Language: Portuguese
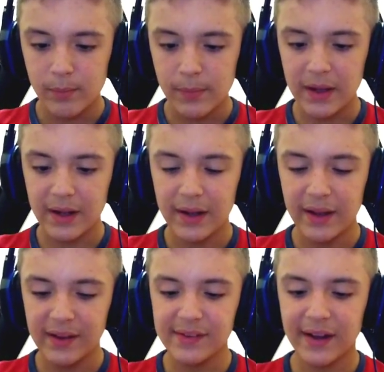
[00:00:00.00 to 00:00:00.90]

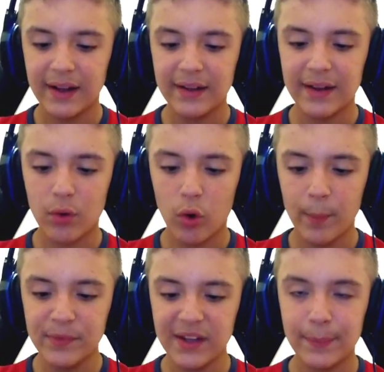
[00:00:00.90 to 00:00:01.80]
Beleza, galera.
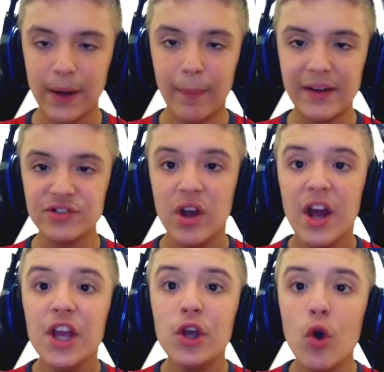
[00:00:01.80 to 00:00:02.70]
Corremos aqui pra baixo.
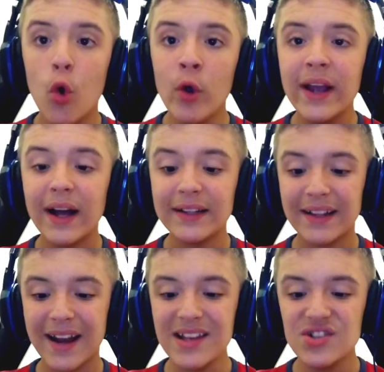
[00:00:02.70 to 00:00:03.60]
E o ruim,
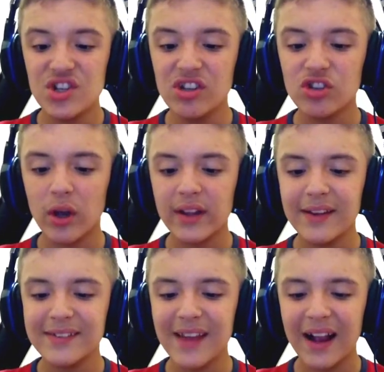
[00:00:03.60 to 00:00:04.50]
galera, é disso. Ó,
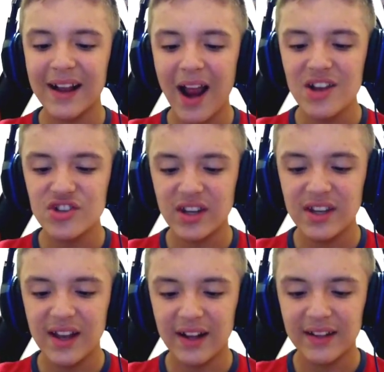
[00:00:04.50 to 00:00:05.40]
que tem essa grade
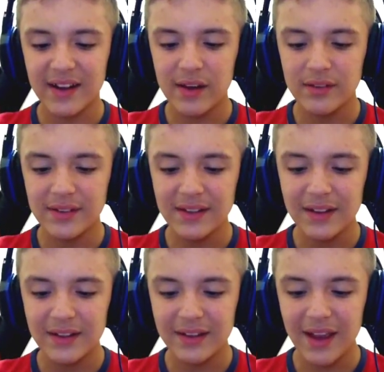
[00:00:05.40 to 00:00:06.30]
aqui, galera. Isso
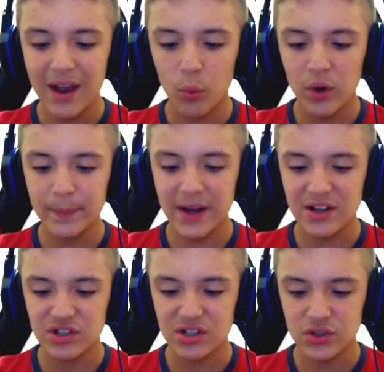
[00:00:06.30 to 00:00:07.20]
que, que é ruim
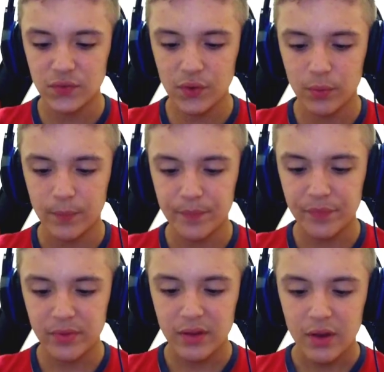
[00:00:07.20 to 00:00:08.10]
pra gente, viu?